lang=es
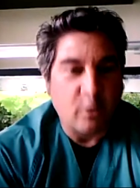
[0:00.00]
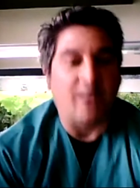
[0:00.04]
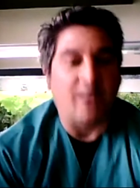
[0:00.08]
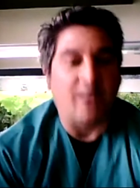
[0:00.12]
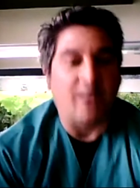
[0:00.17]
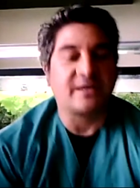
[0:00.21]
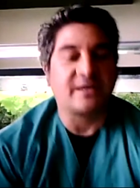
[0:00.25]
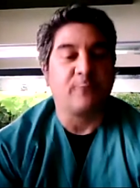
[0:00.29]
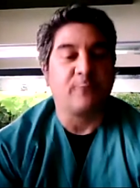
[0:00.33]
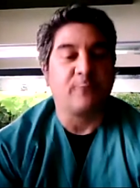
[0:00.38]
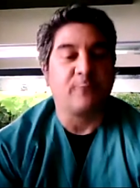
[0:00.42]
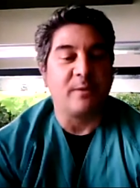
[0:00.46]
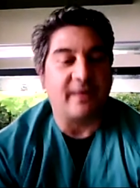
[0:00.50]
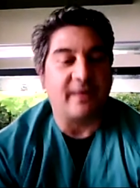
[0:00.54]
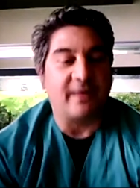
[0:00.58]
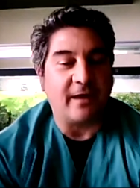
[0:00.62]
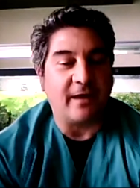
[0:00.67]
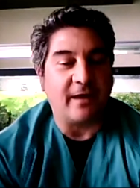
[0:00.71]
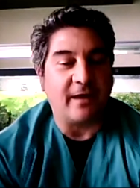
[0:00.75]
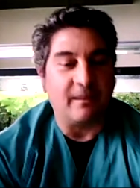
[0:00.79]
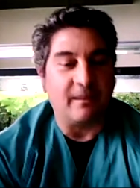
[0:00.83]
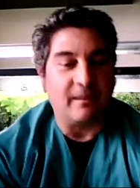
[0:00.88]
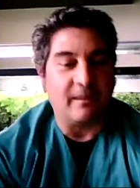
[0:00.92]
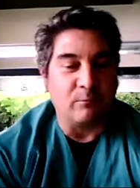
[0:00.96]
¿Cuál es el problema
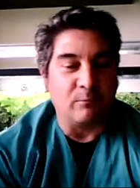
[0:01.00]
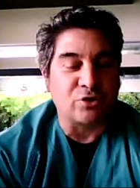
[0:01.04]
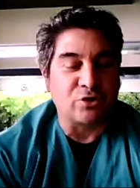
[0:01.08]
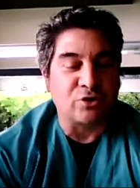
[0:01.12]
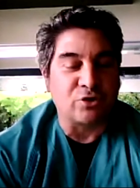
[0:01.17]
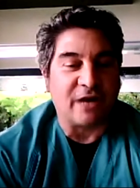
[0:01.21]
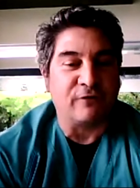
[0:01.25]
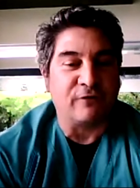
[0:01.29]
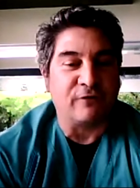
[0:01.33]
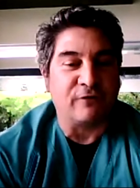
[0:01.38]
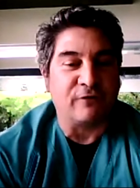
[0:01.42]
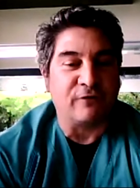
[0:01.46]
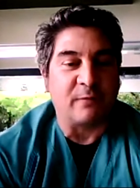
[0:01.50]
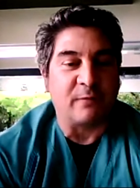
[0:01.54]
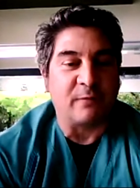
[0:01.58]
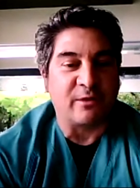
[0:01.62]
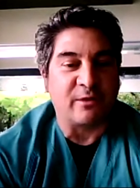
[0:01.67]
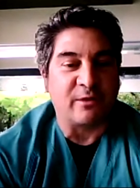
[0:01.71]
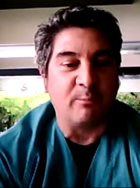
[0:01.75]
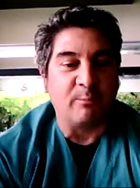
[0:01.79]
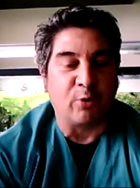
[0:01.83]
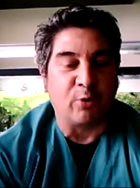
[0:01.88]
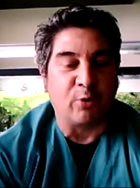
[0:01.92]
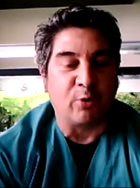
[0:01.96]
de eh,
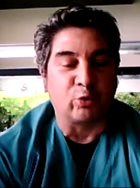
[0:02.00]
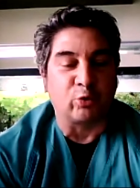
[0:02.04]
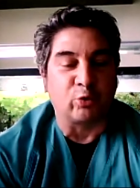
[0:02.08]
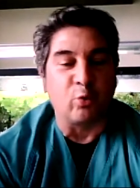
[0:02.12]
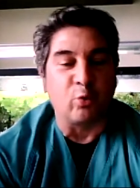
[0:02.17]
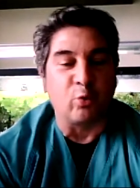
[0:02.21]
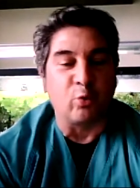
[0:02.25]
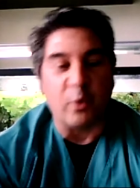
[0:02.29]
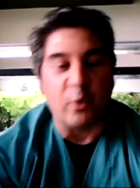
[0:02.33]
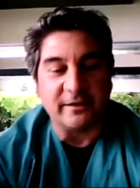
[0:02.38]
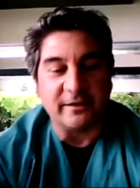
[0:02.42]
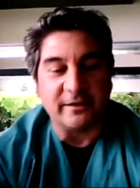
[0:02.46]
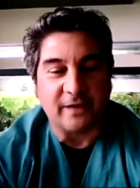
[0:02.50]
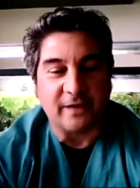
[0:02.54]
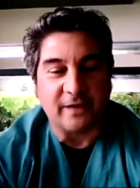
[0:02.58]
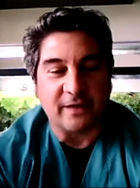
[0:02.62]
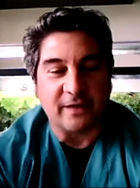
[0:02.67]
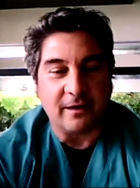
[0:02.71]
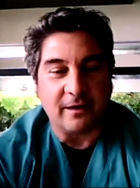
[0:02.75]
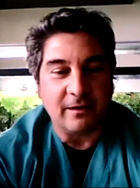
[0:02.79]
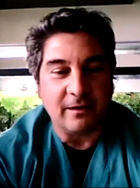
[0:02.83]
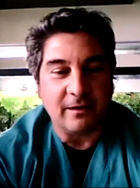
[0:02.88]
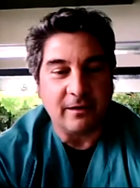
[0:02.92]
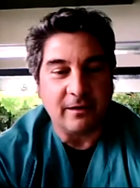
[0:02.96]
información por tu
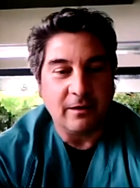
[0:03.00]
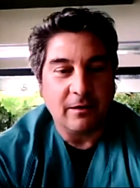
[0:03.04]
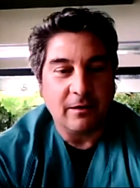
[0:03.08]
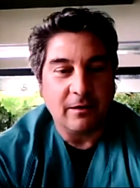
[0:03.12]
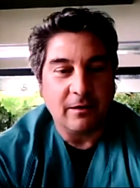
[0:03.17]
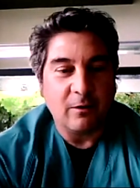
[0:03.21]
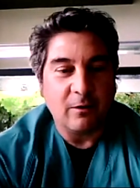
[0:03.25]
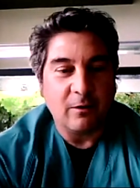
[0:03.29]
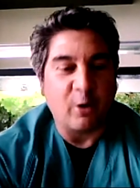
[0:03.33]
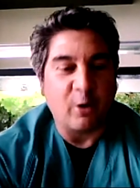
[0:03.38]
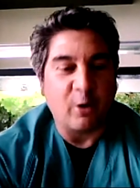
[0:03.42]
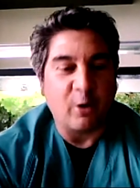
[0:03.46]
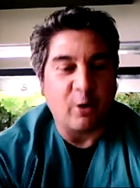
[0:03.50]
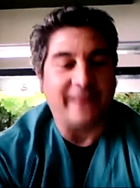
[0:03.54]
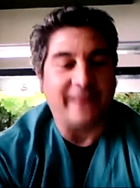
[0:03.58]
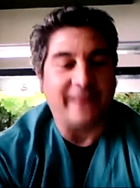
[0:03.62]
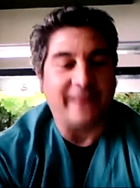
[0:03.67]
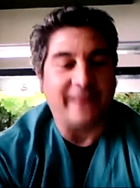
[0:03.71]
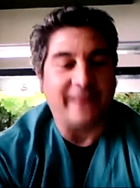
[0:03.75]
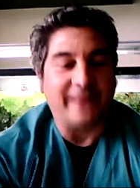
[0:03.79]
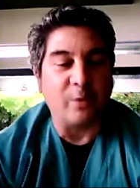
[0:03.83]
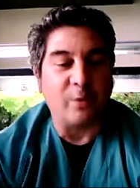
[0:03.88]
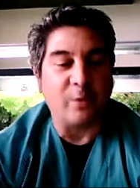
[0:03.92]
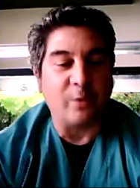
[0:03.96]
cuenta o que te la
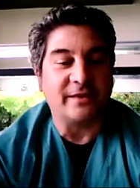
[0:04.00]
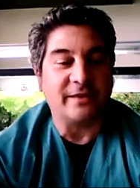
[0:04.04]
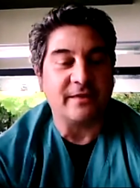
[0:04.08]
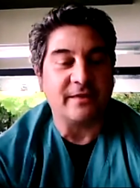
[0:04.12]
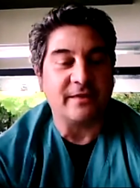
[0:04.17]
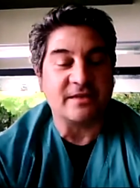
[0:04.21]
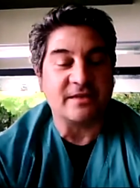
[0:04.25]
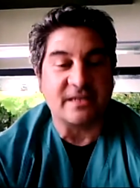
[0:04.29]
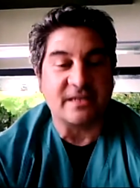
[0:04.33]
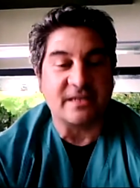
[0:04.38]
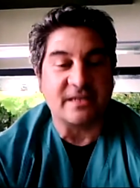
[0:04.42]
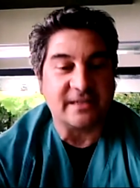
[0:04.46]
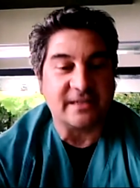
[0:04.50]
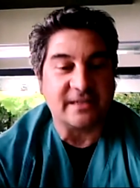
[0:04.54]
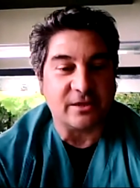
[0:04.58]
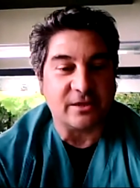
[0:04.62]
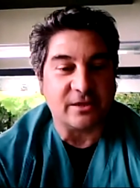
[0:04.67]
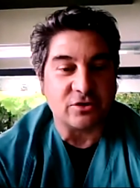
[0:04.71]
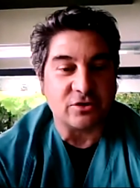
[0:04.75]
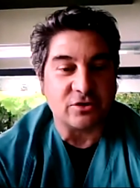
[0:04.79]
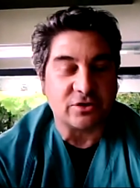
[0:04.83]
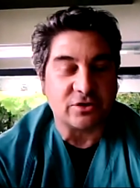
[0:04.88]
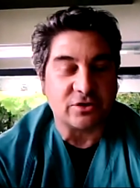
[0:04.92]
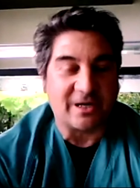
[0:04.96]
cuenten desde
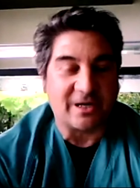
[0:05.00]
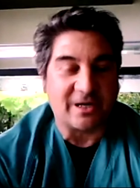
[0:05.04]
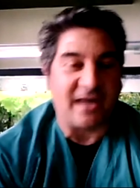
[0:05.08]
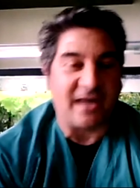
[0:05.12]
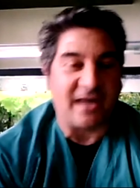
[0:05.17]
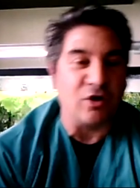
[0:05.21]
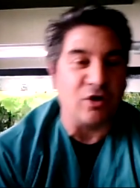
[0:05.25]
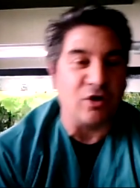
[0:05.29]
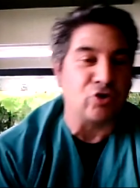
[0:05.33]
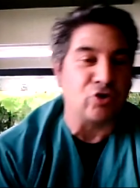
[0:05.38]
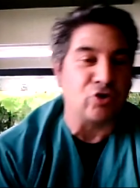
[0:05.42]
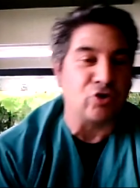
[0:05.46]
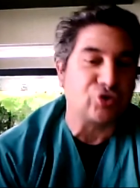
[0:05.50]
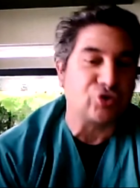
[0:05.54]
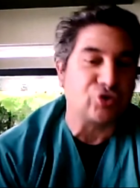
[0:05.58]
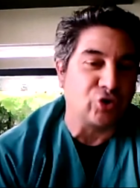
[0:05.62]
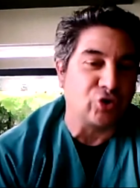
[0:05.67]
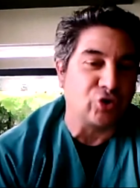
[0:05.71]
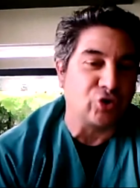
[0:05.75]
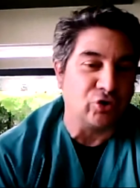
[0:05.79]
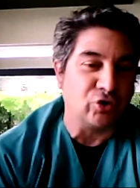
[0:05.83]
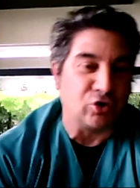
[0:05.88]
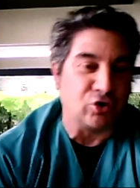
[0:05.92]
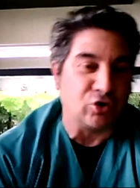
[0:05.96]
sitios que no
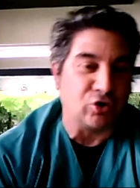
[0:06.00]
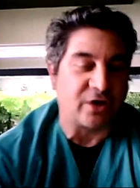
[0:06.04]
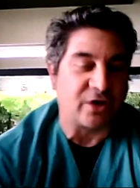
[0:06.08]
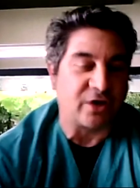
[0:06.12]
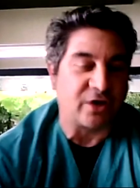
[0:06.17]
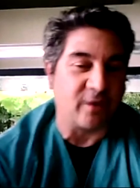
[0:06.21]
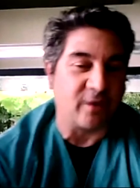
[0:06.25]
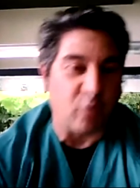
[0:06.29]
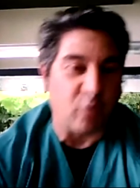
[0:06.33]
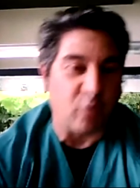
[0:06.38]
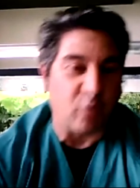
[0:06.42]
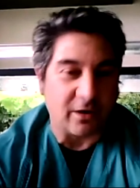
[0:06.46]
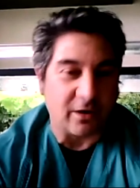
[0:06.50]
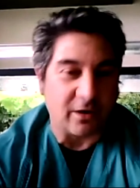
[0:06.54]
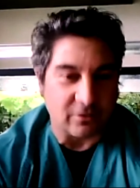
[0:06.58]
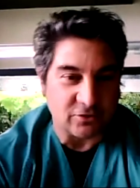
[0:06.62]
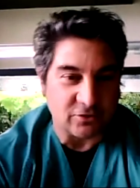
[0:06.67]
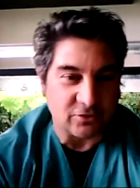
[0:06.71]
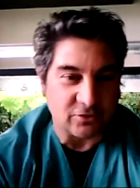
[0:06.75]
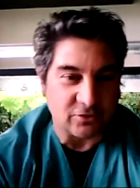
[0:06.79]
son los adecuados